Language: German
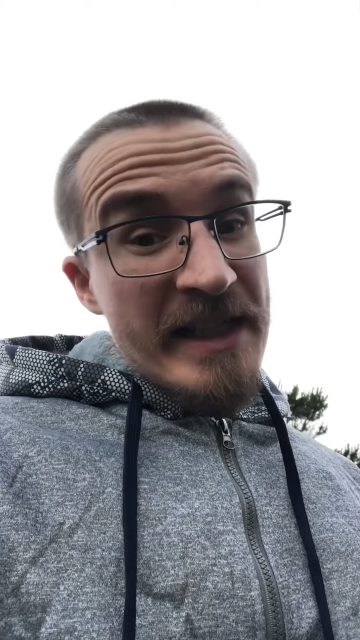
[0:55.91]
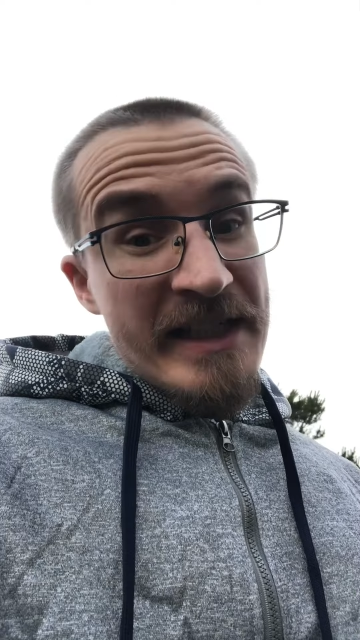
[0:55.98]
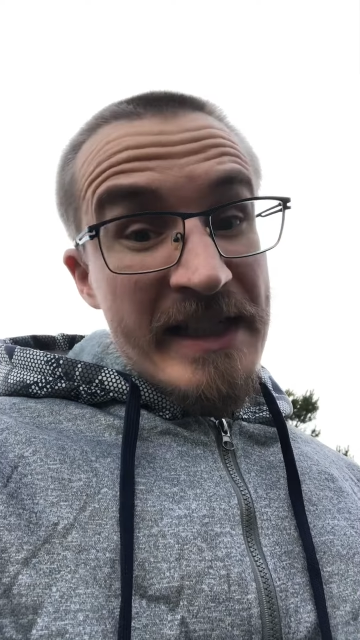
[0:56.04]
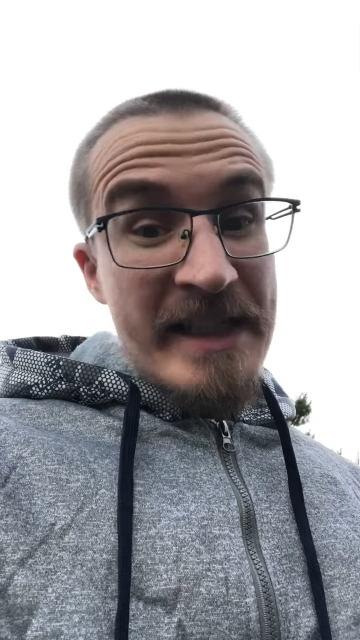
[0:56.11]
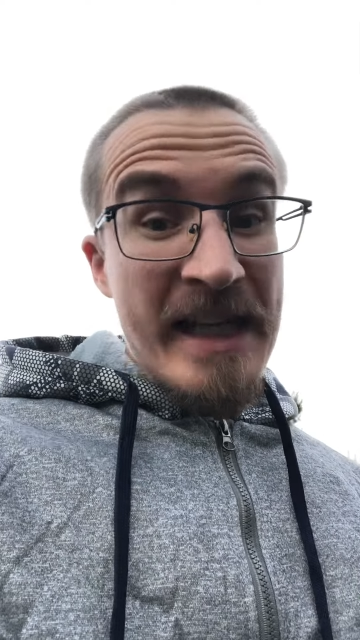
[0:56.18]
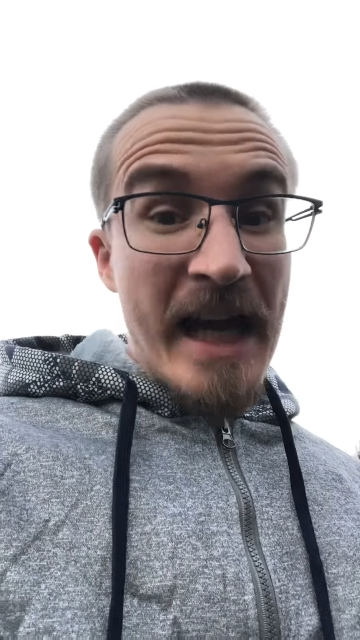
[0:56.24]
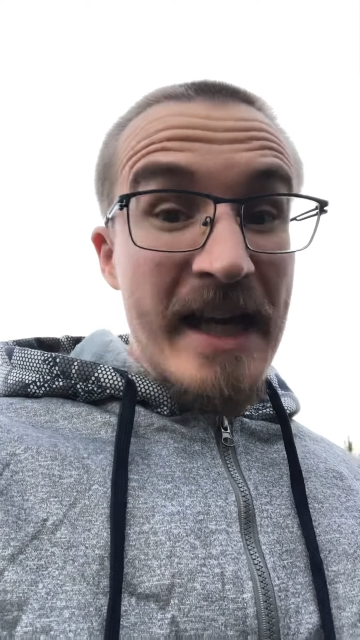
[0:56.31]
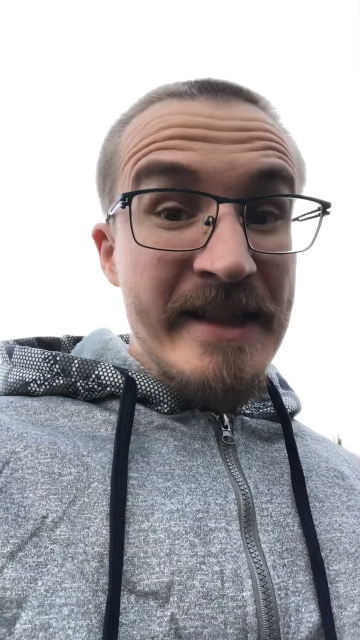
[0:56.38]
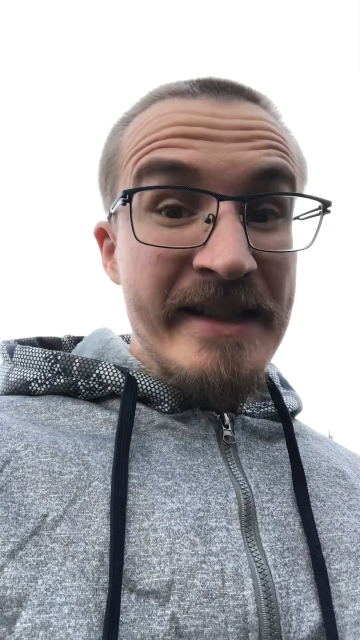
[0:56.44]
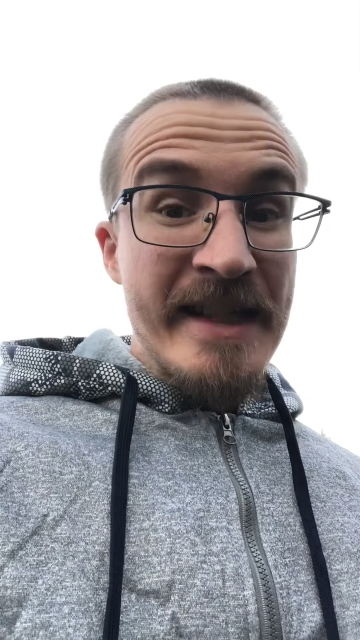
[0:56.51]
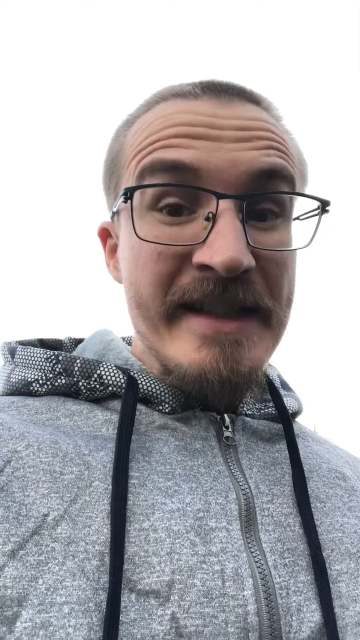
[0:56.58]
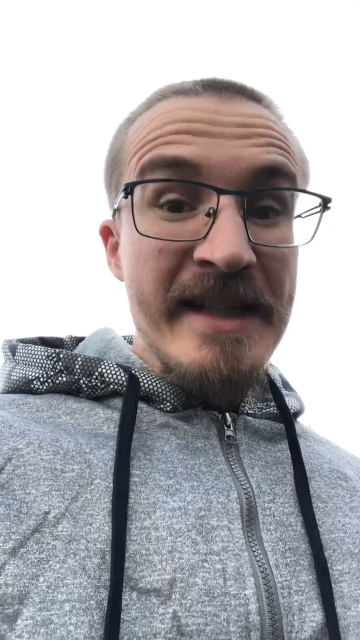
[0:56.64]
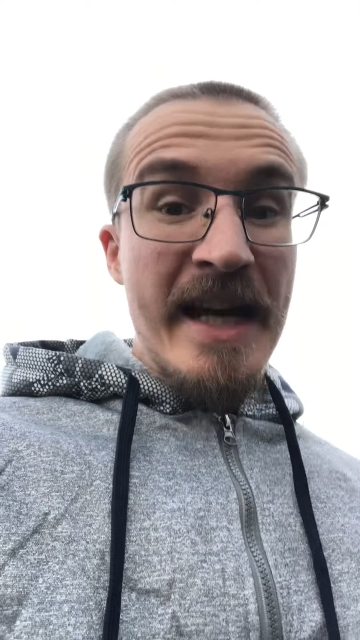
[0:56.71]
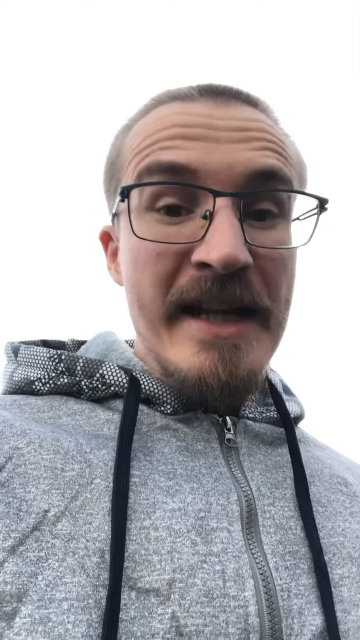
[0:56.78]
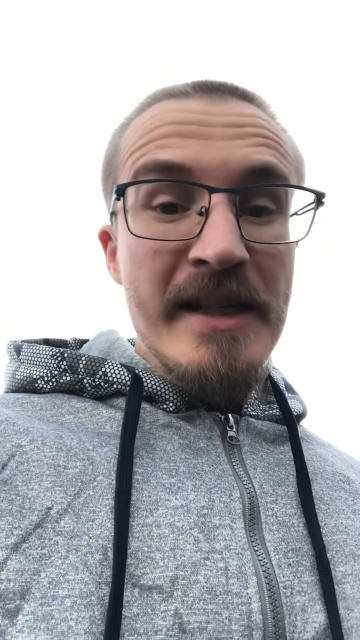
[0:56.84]
Die,
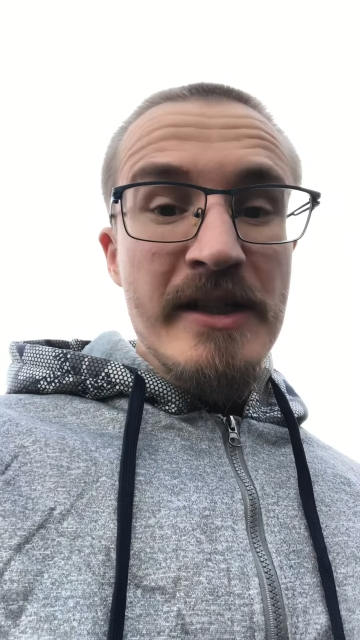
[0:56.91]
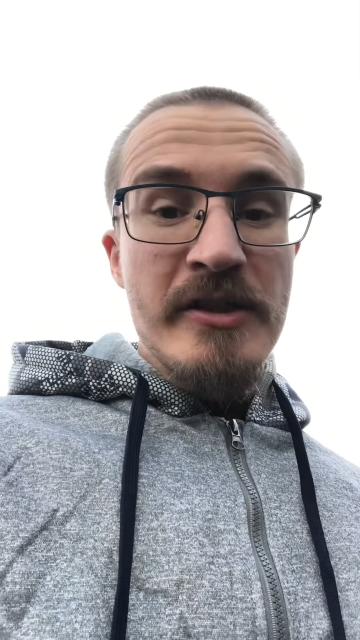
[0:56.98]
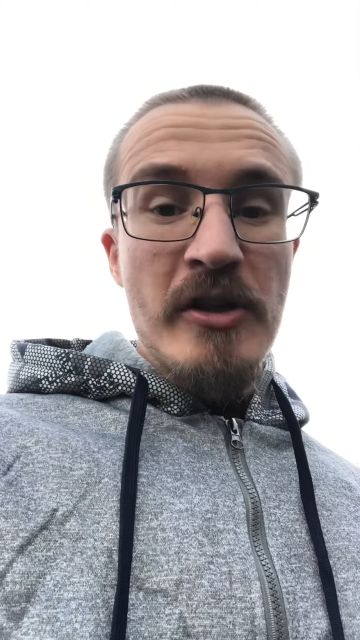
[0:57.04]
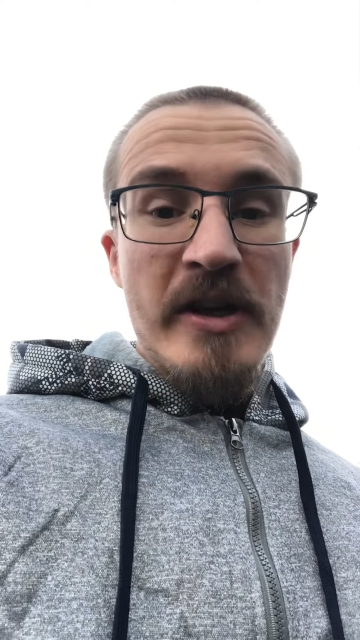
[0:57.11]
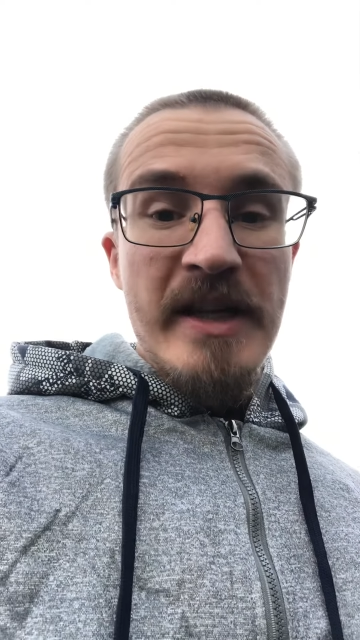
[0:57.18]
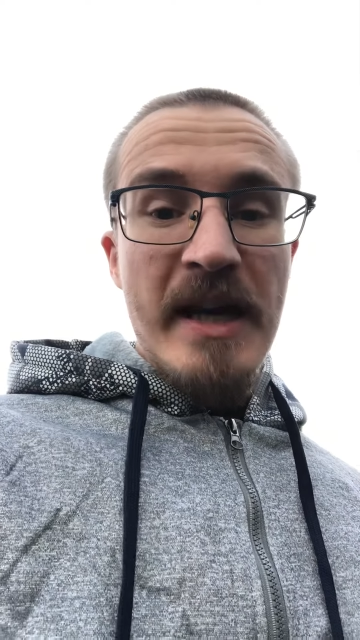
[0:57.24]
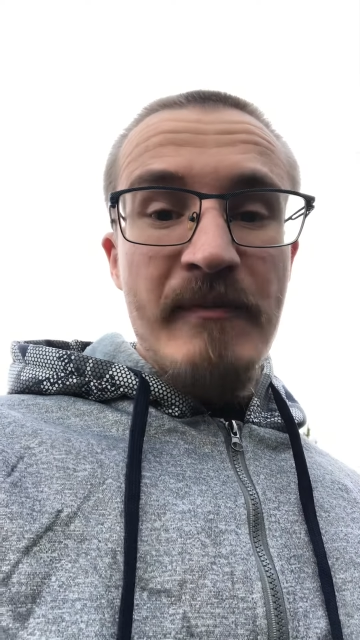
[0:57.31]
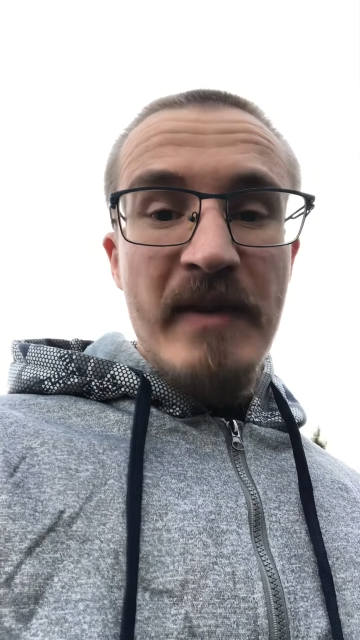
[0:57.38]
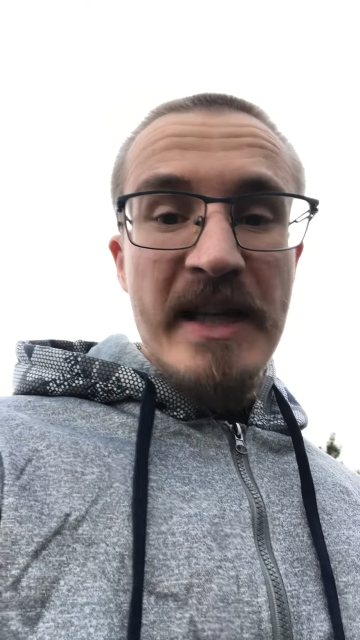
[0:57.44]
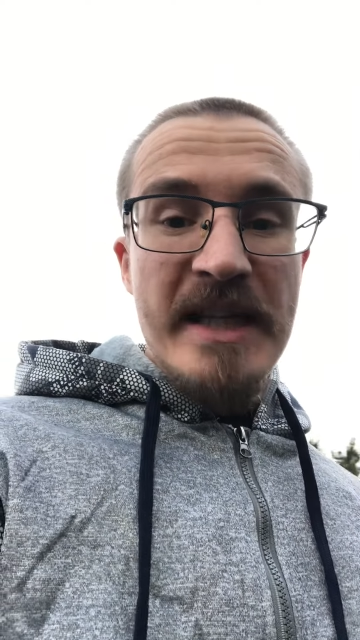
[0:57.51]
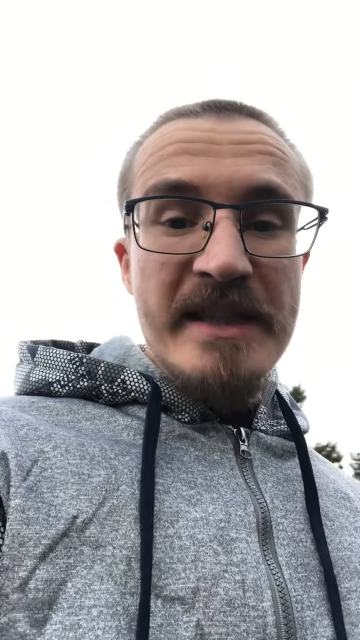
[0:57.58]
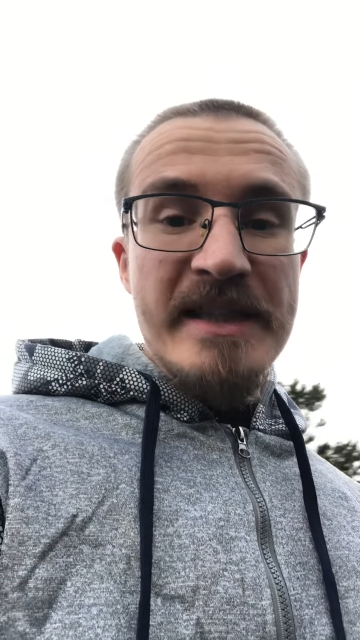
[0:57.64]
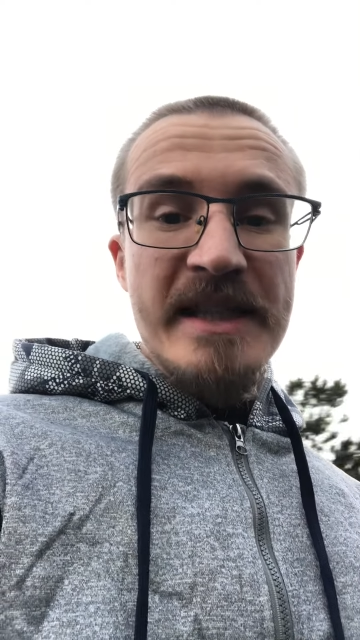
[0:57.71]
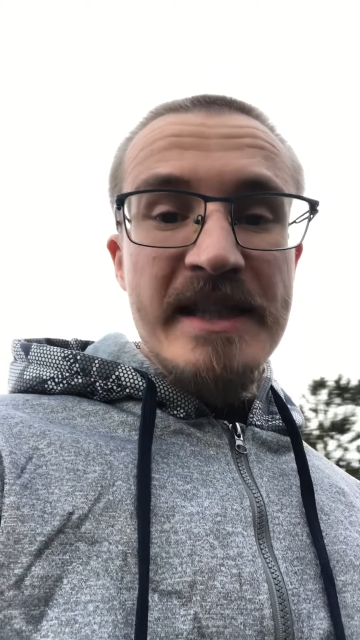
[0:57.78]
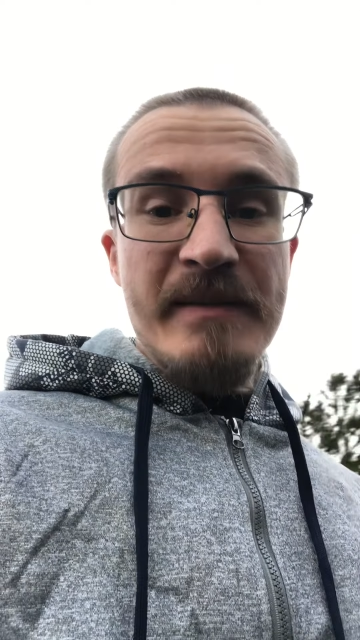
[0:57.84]
das Angelzeug haben wir
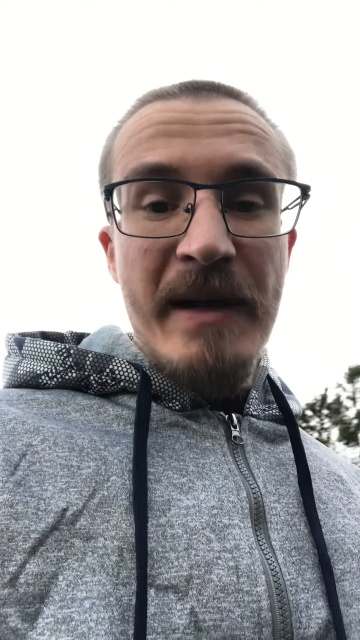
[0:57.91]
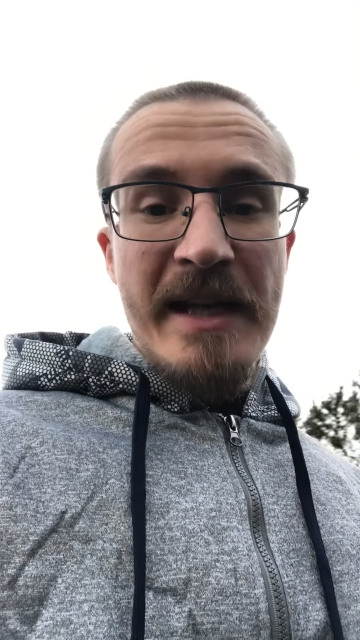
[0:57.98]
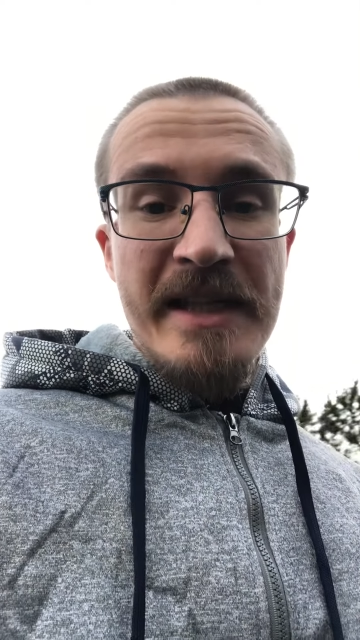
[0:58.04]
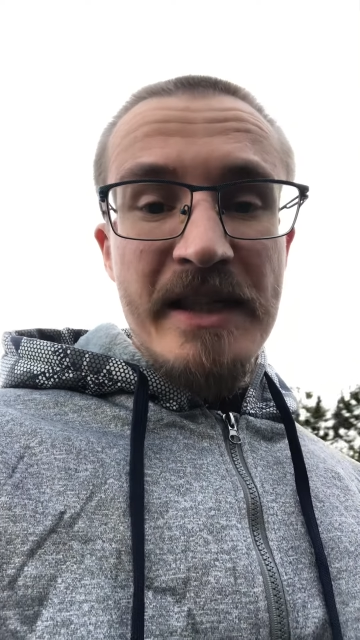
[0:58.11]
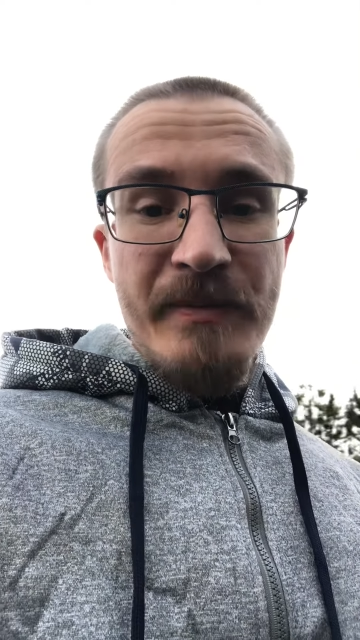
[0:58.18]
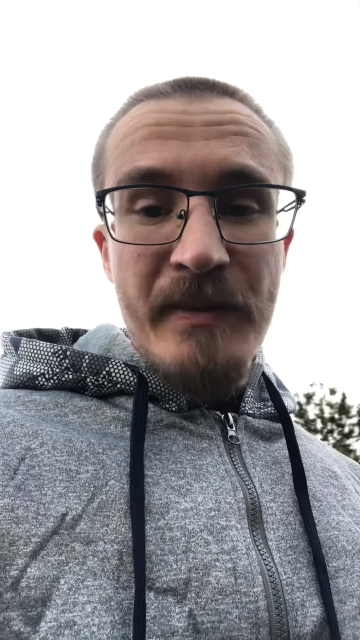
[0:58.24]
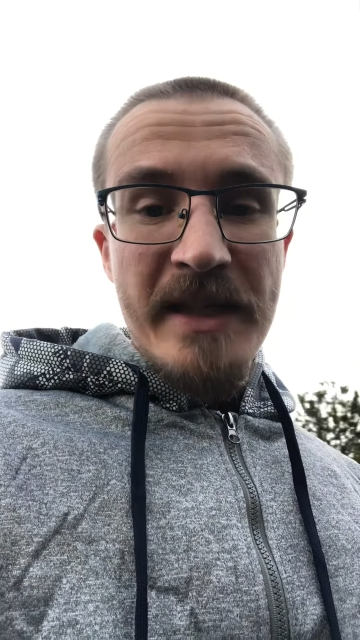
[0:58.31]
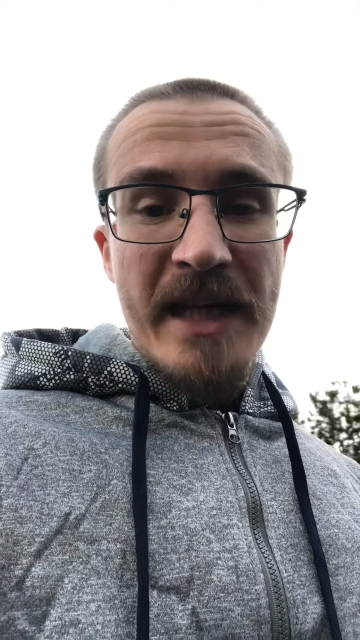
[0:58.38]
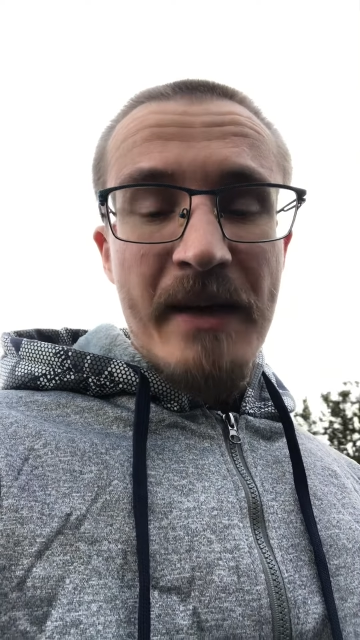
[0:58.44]
jetzt diesmal nicht mit,